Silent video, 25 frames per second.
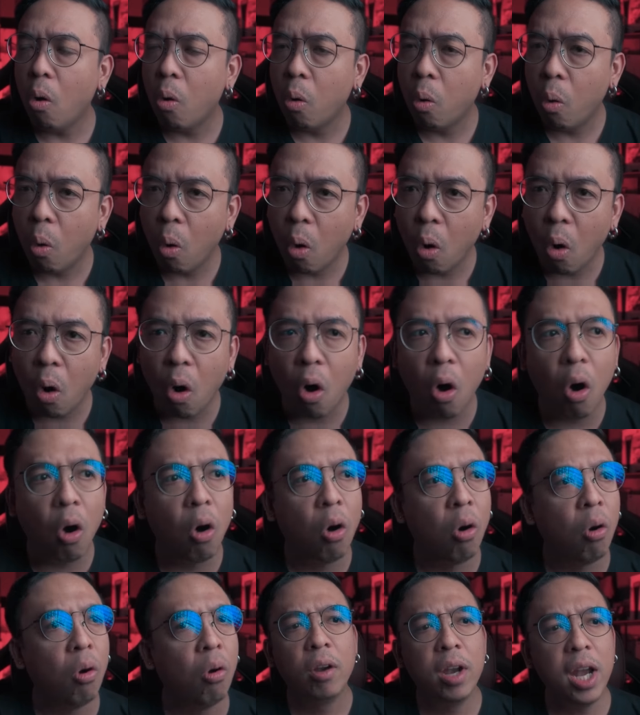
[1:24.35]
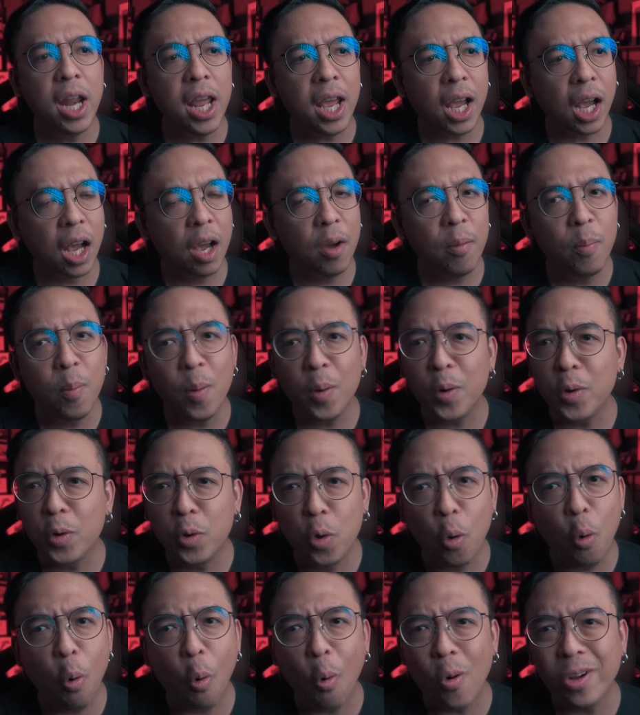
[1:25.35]
โห นี่คือมุด
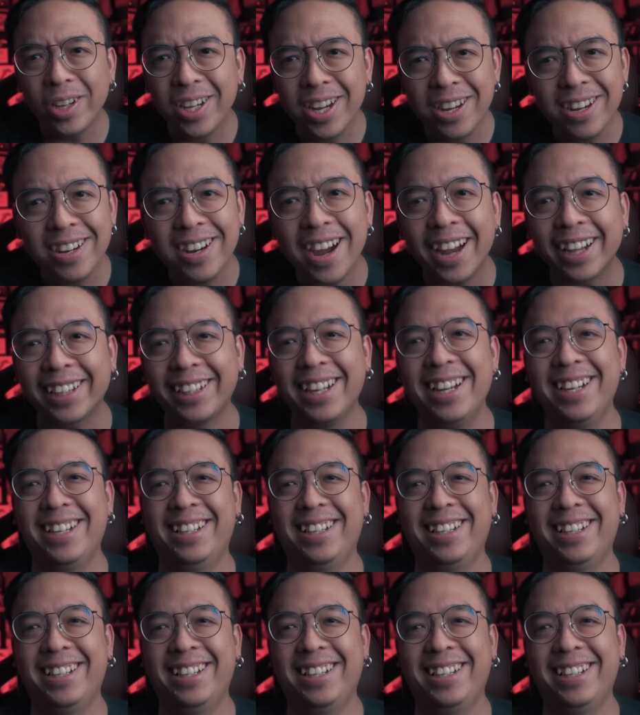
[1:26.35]
ดุเดือด